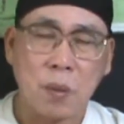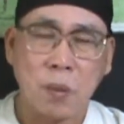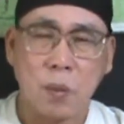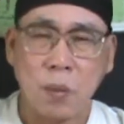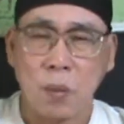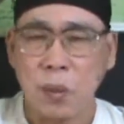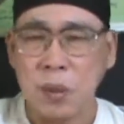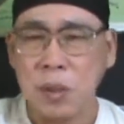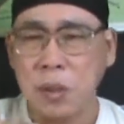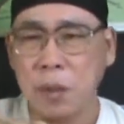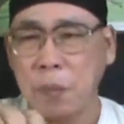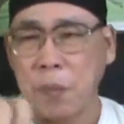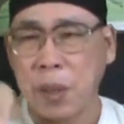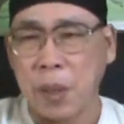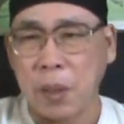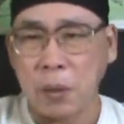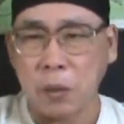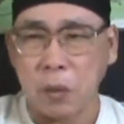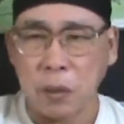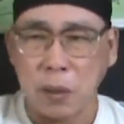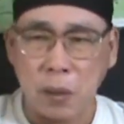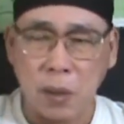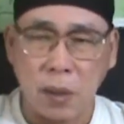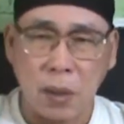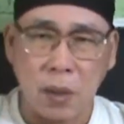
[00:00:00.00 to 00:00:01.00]
我先
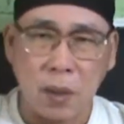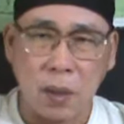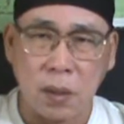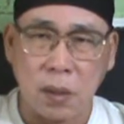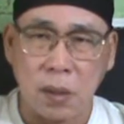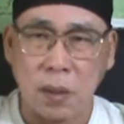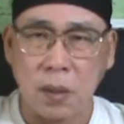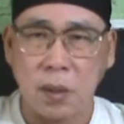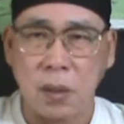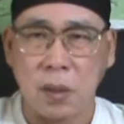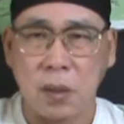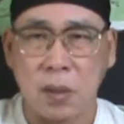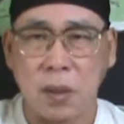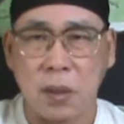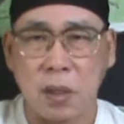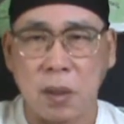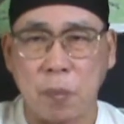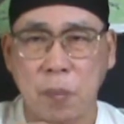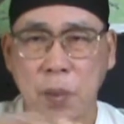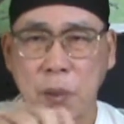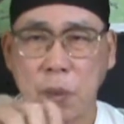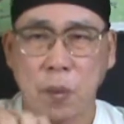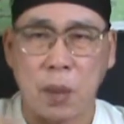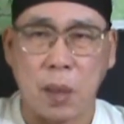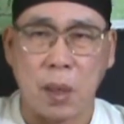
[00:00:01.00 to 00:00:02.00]
把那个那个铅
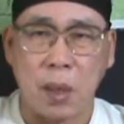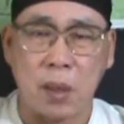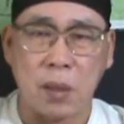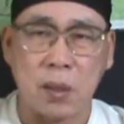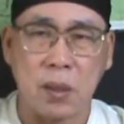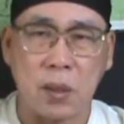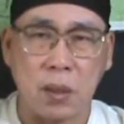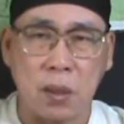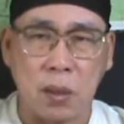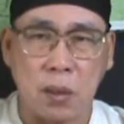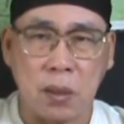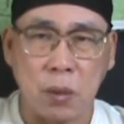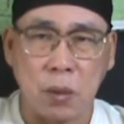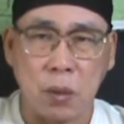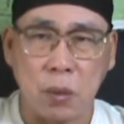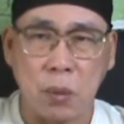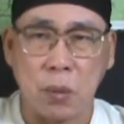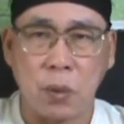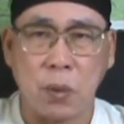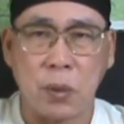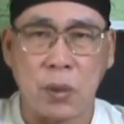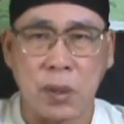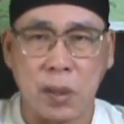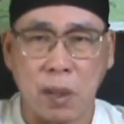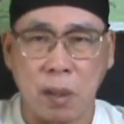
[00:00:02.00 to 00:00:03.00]
笔画好之后，你去
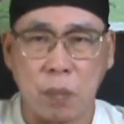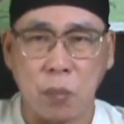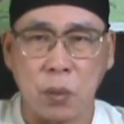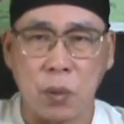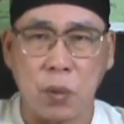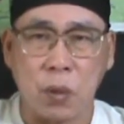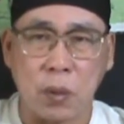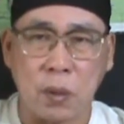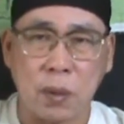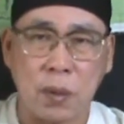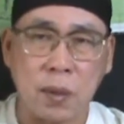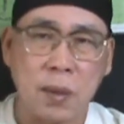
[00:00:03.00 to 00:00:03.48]
给我上墨。